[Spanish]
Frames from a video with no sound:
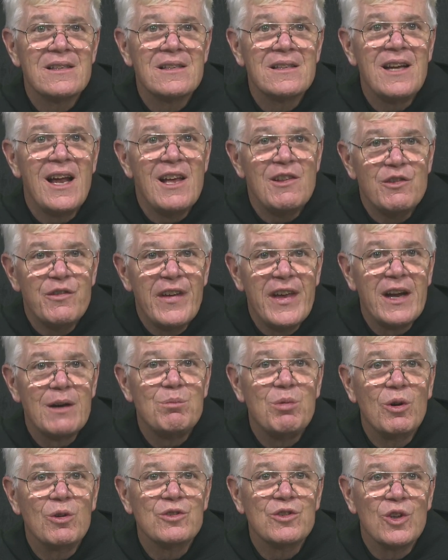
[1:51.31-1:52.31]
Tres
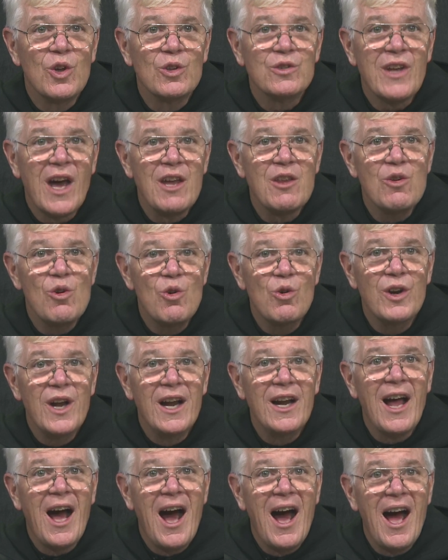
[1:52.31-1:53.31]
verbos nos
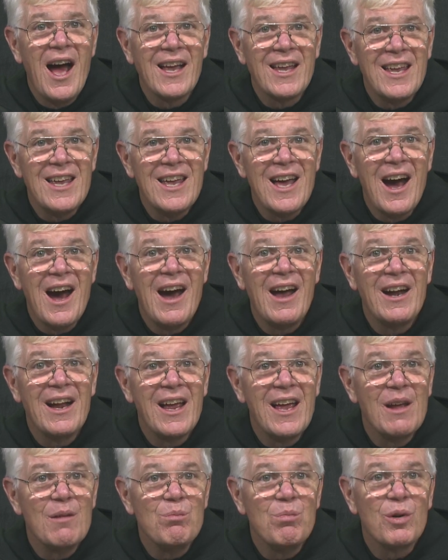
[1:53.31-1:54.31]
ayudan a guiar
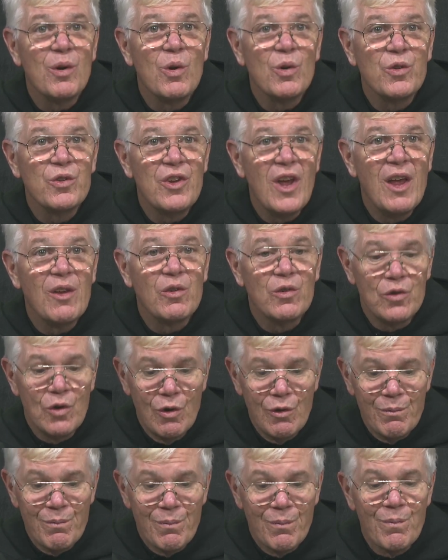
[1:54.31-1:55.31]
el
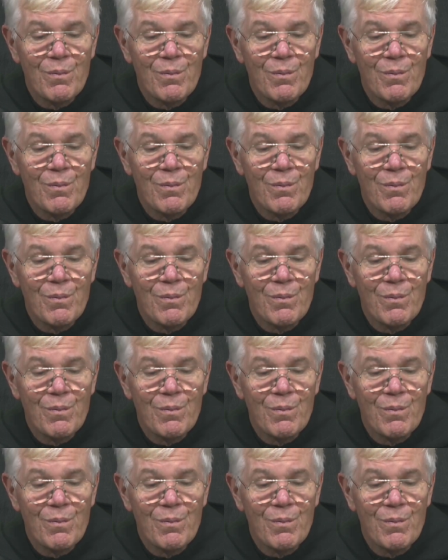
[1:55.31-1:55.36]
proceso.